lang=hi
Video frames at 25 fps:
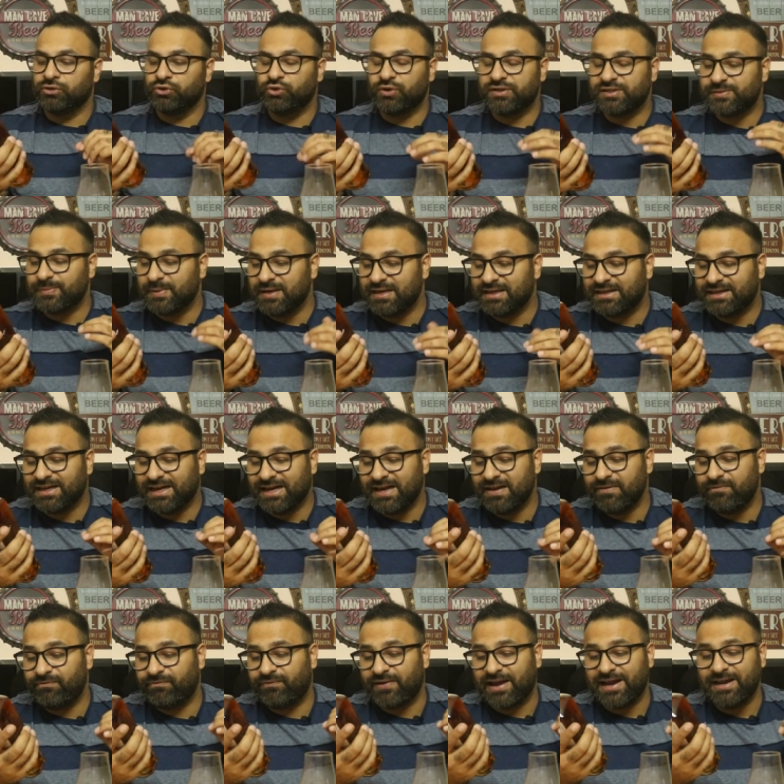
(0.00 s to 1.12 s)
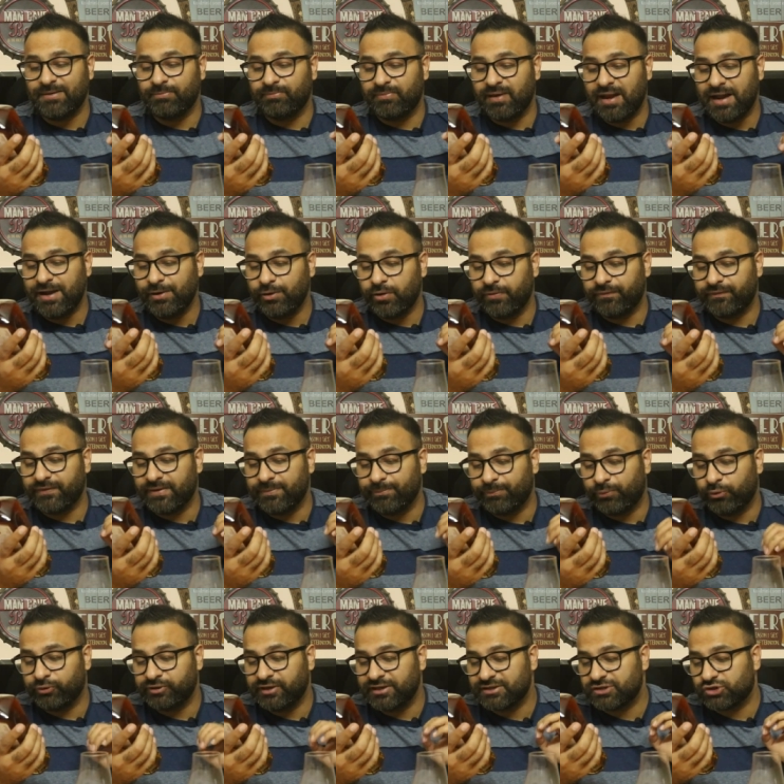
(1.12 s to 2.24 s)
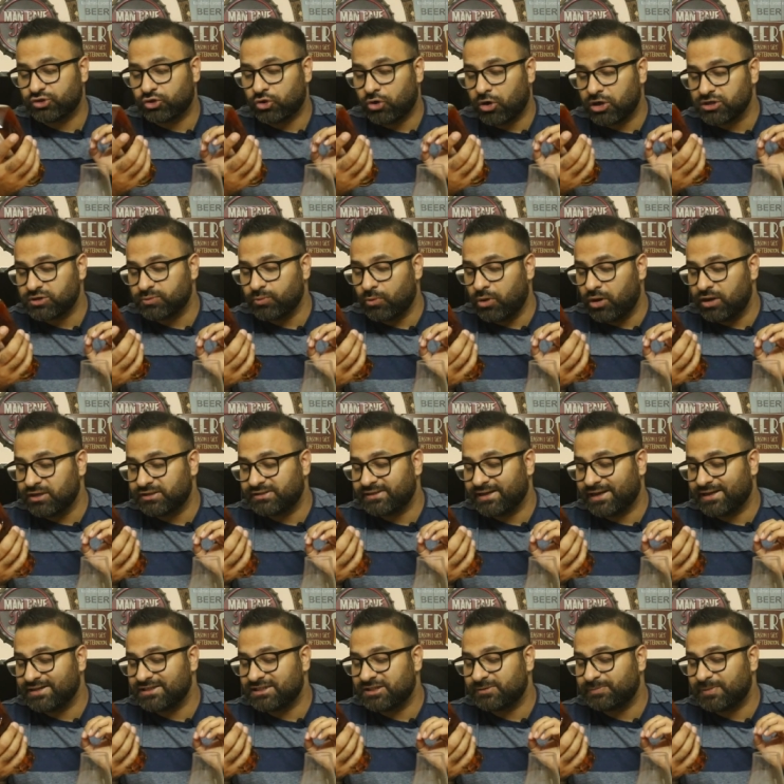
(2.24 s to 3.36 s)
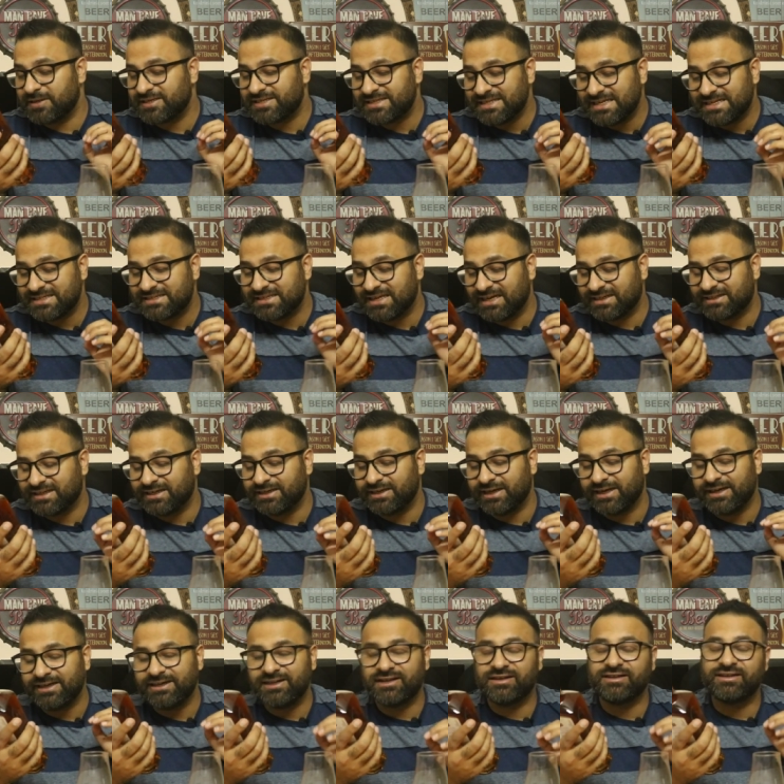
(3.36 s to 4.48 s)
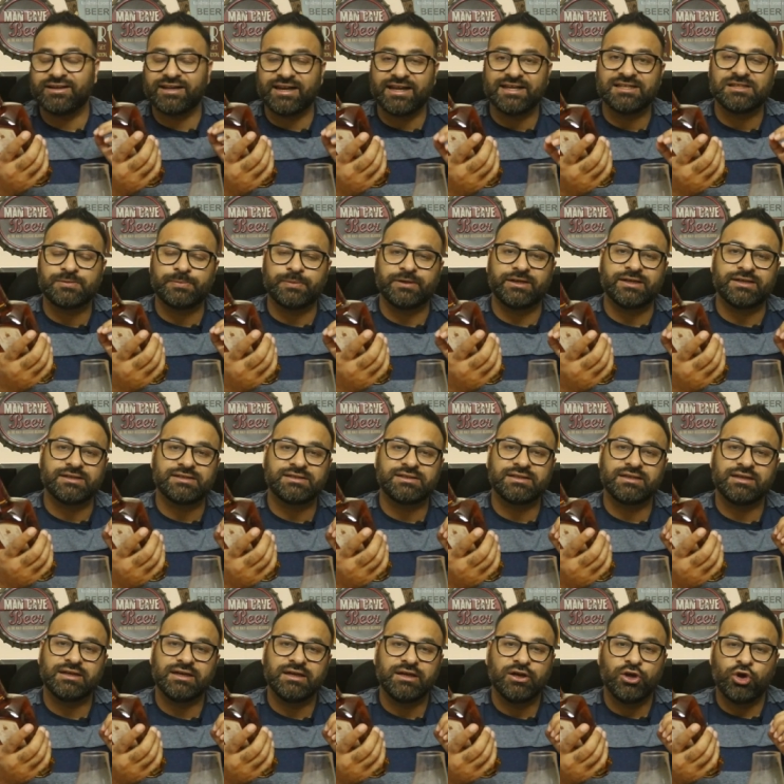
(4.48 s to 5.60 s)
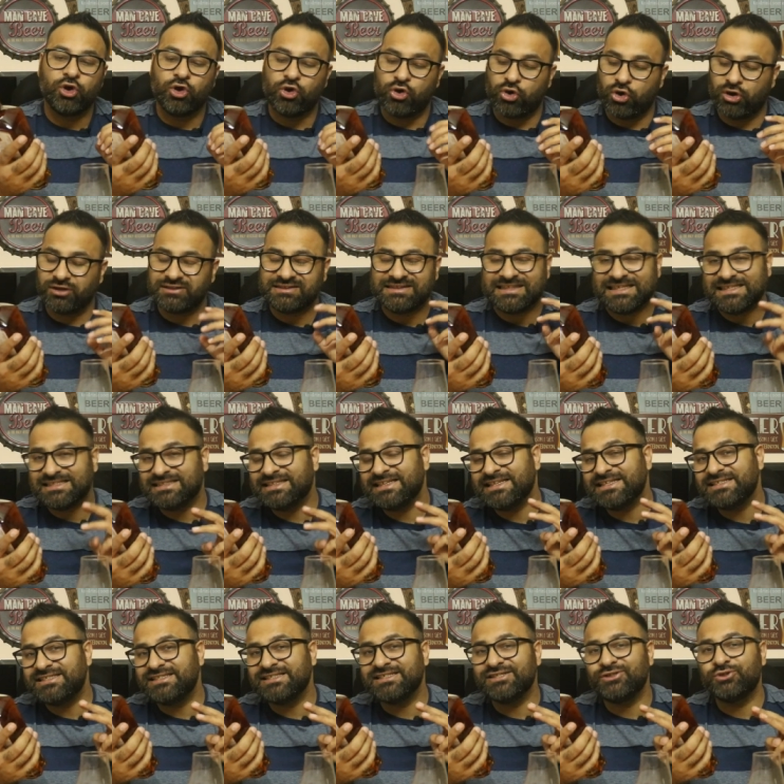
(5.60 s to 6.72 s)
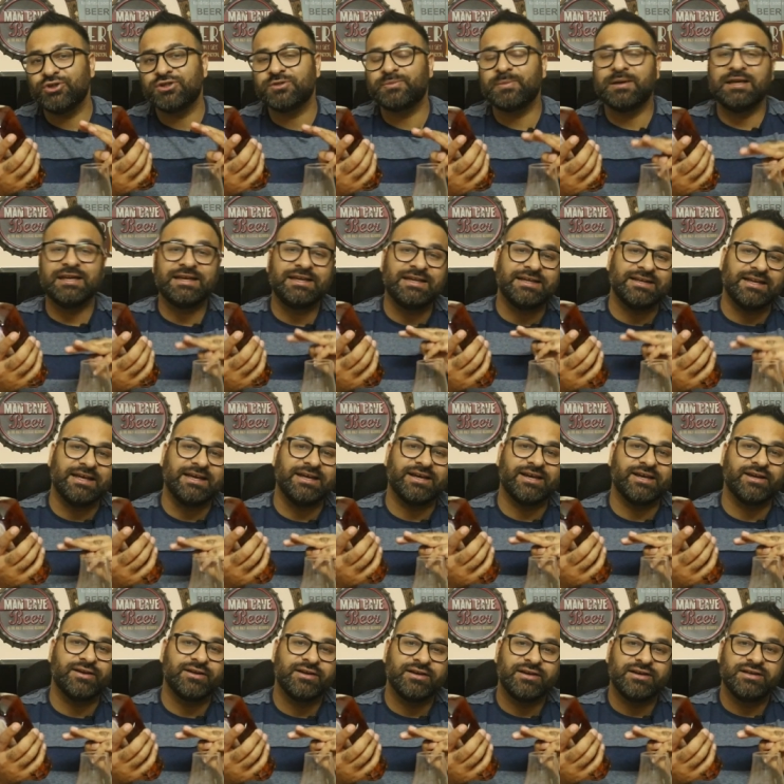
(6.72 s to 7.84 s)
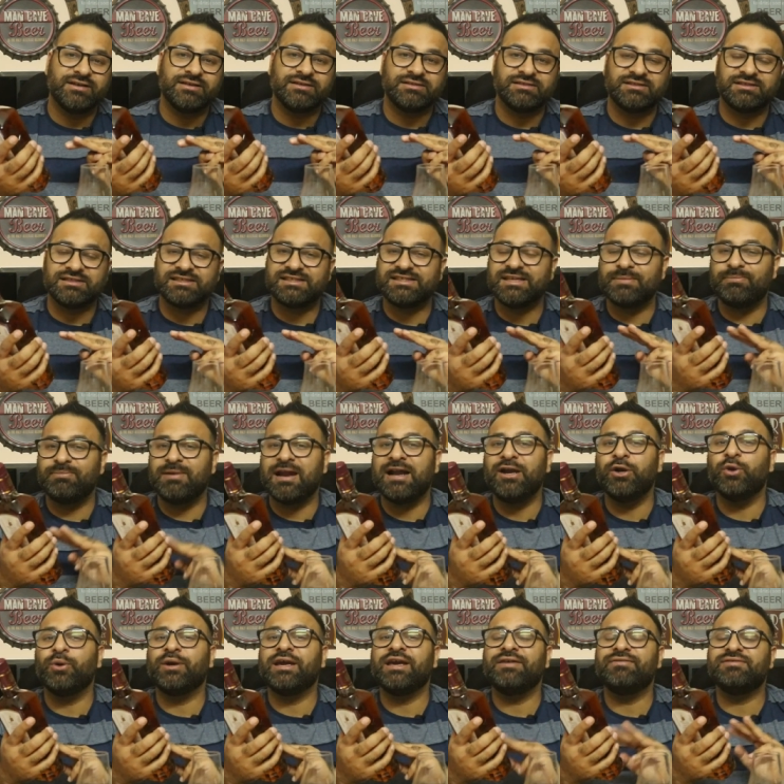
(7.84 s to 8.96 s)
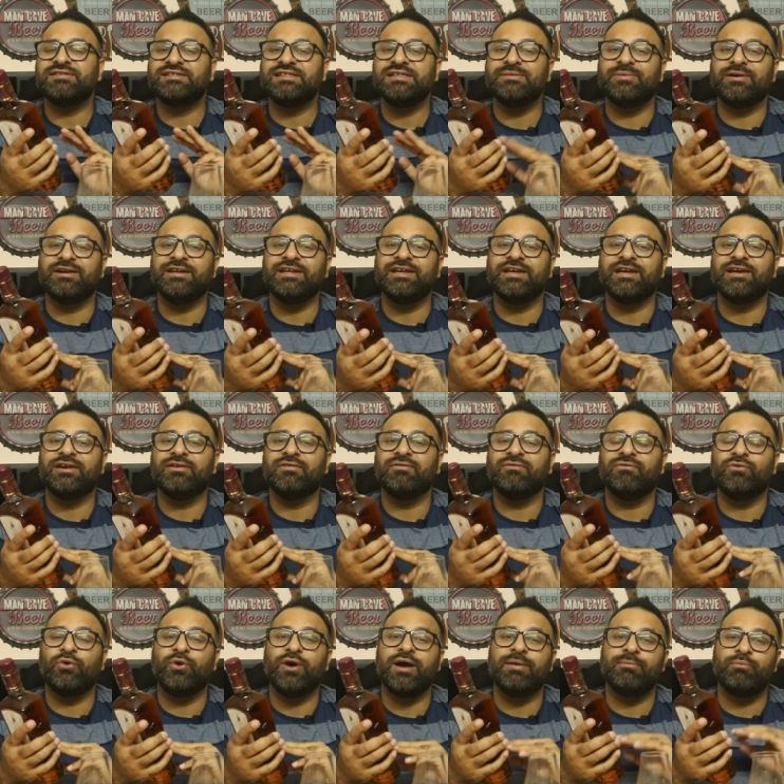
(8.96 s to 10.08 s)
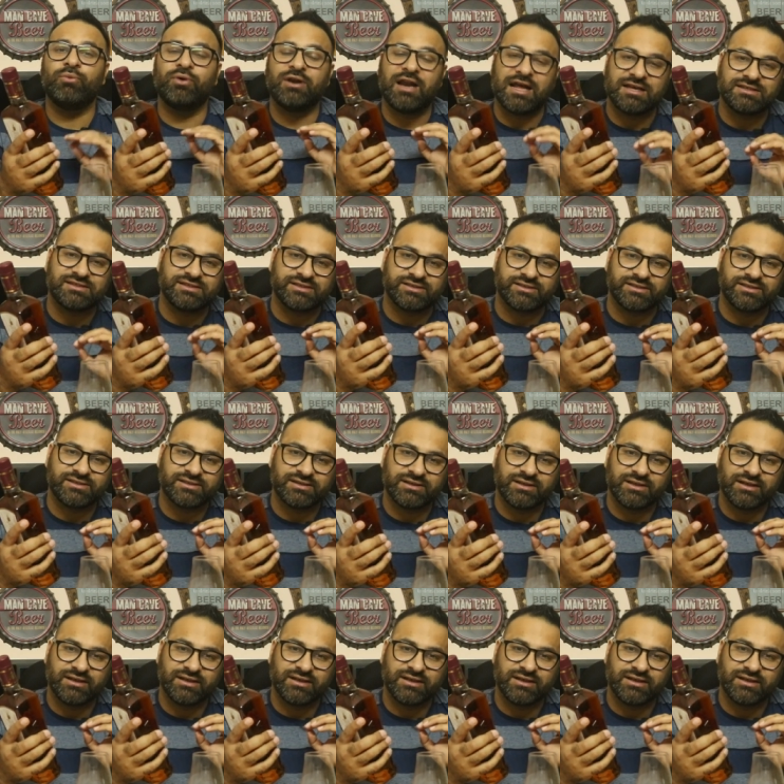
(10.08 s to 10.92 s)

तो इसमें लिखा है फाइन ब्लेंड ऑफ इम्पोर्टेड स्कॉच मॉल्ट एंड स्पेशली सिलेक्टेड इंडियन ग्रेन स्पिरिट्स और तीसरी चीज़ जो इसमें लिखी नहीं है जिससे ब्लेंड होकर विस्की बनी है वो है मोलासिस